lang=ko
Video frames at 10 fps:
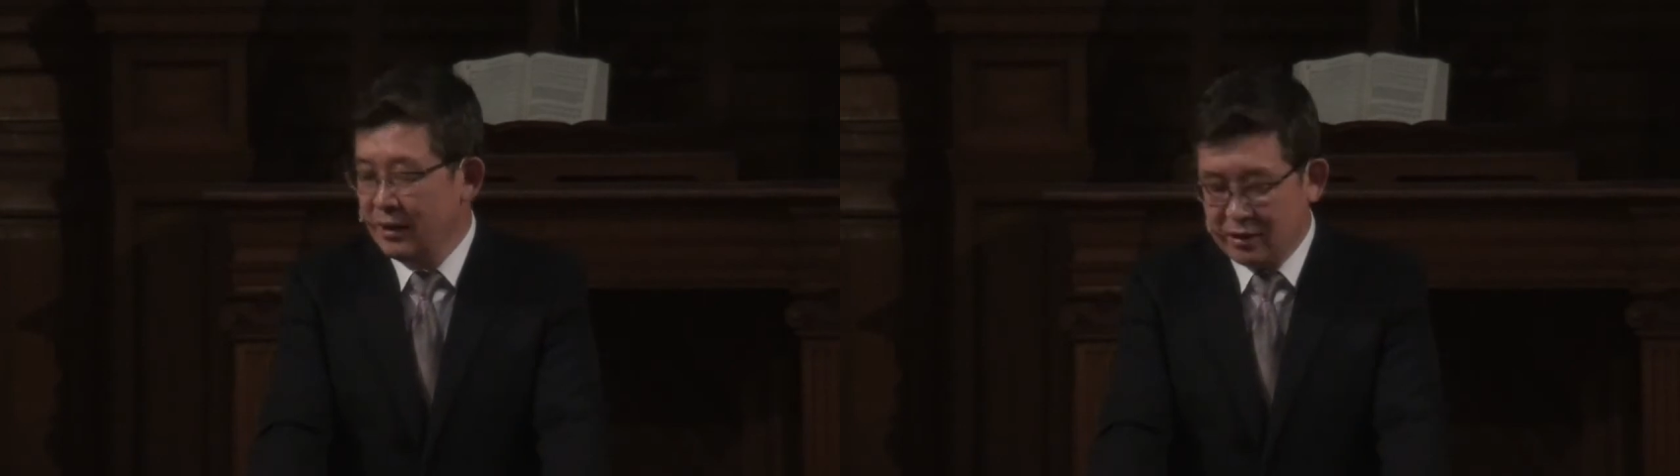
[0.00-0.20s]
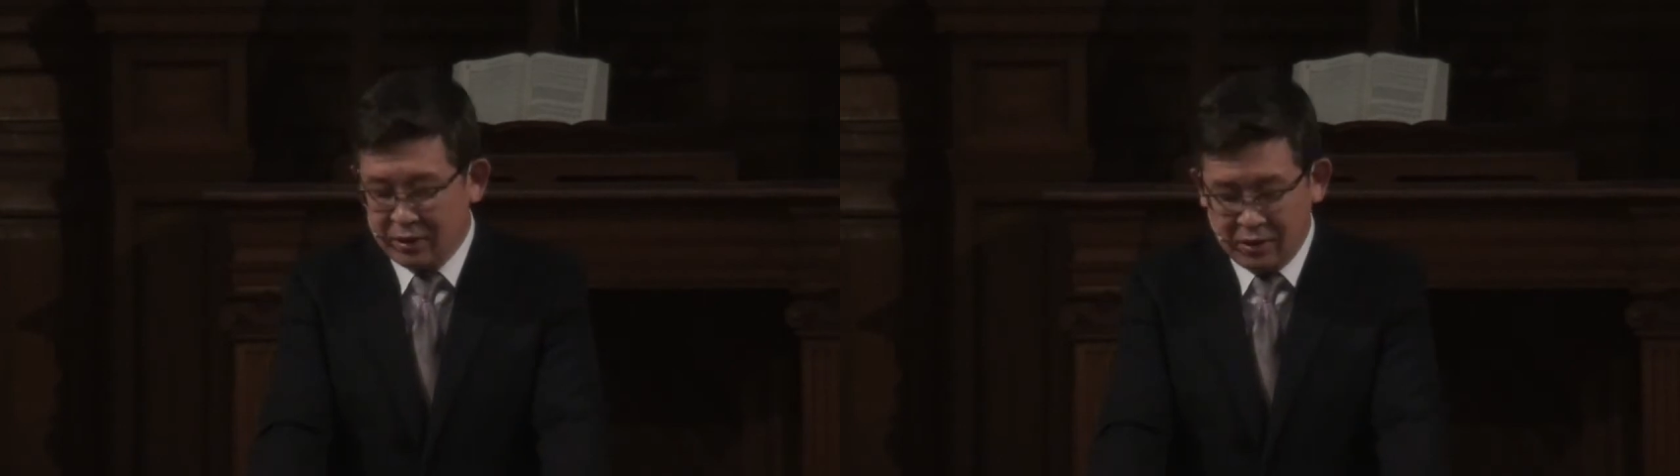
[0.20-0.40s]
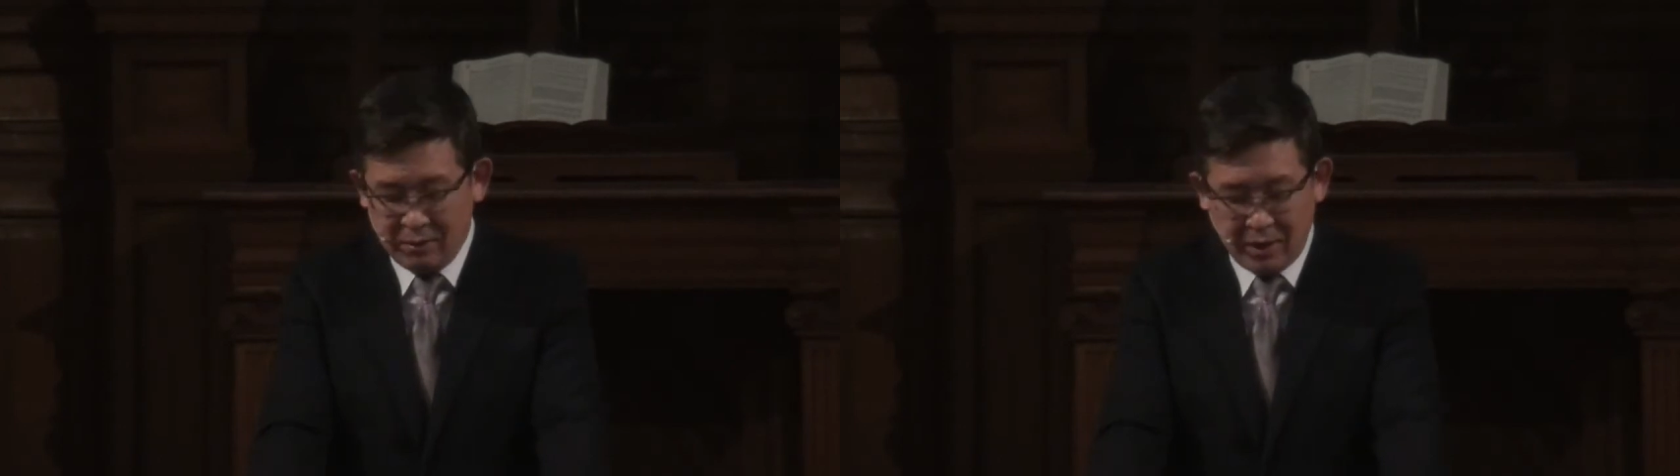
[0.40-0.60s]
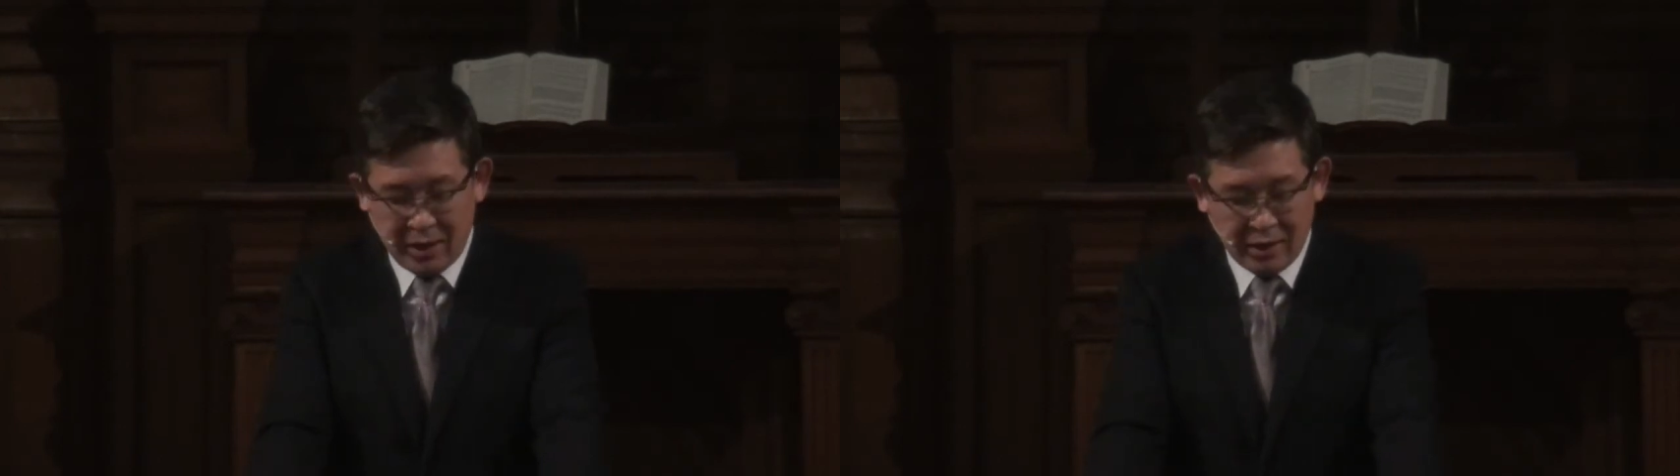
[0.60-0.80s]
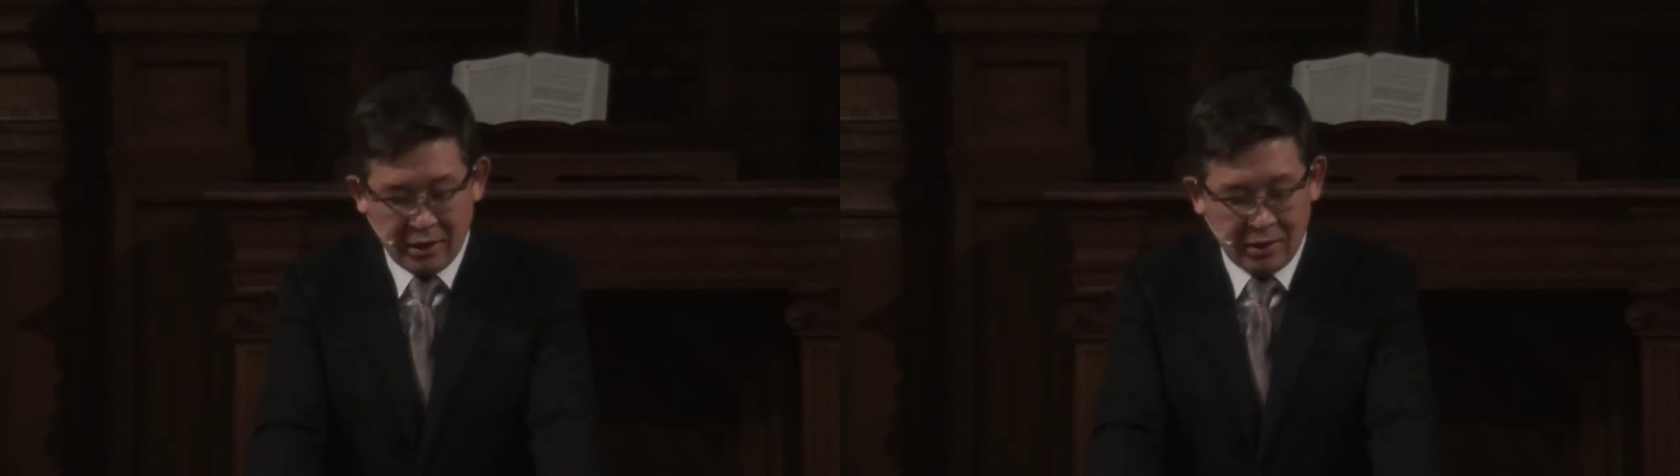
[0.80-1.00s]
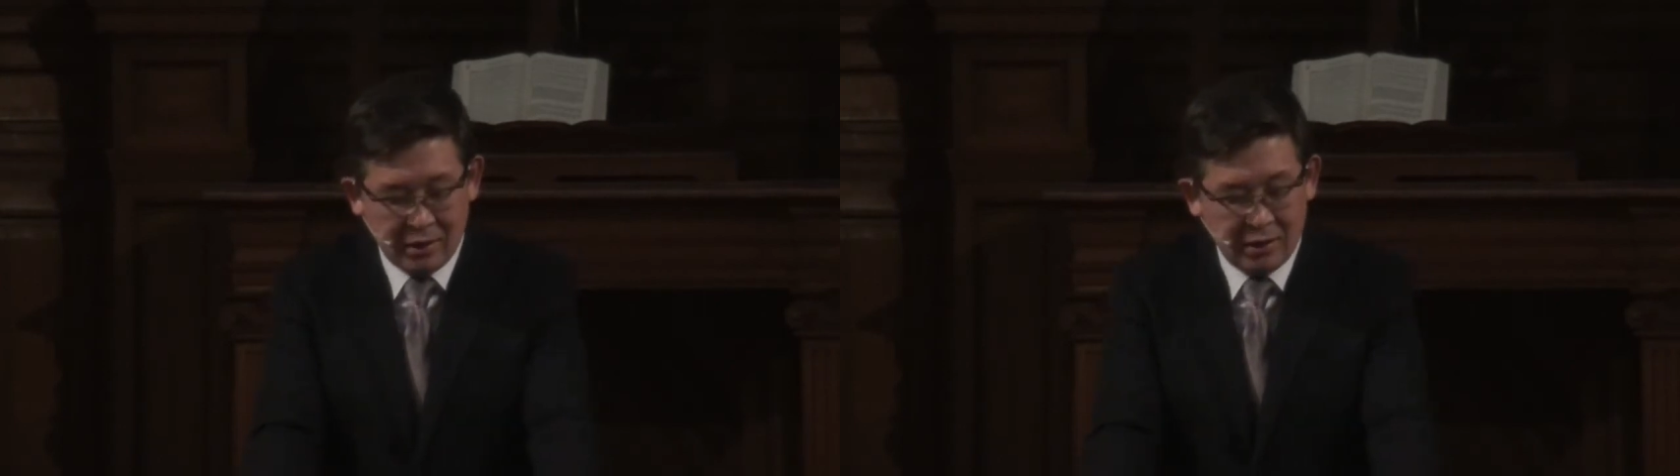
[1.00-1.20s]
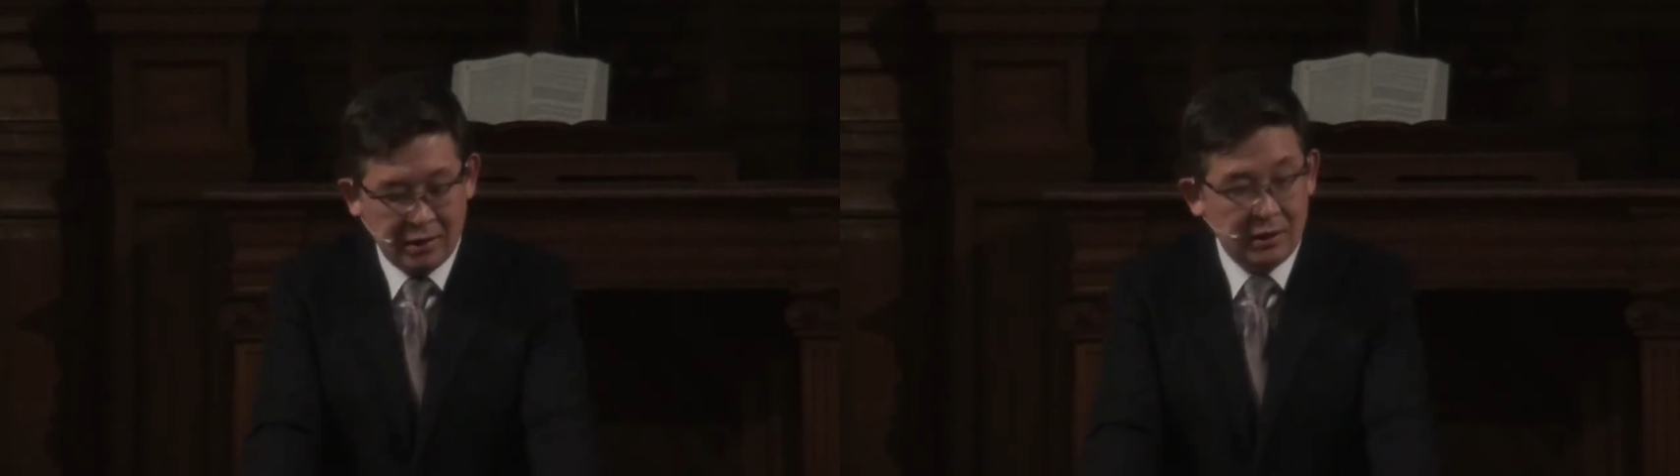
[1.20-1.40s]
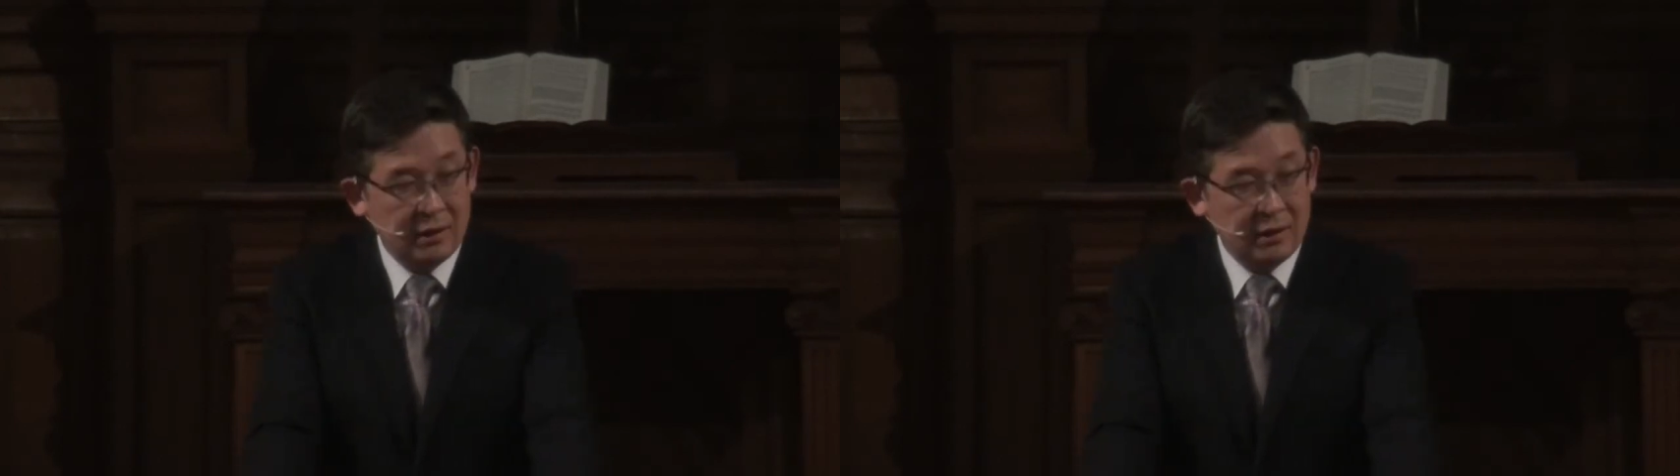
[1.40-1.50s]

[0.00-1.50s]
그래서 그는 말하기를